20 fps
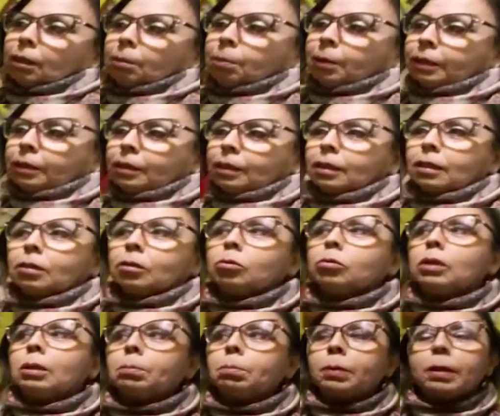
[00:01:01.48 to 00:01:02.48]
aparte de
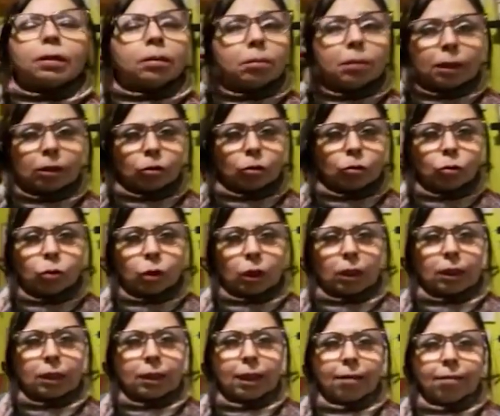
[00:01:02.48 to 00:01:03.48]
un emprendimiento
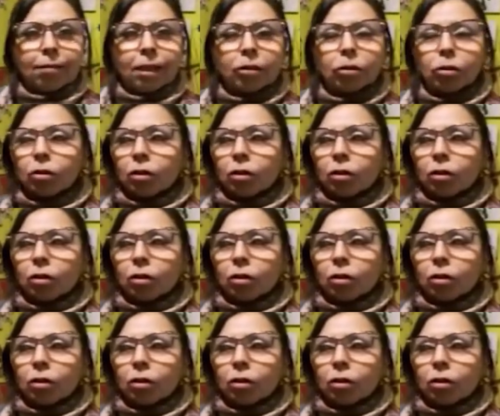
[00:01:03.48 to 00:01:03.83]
sustentable, ¿no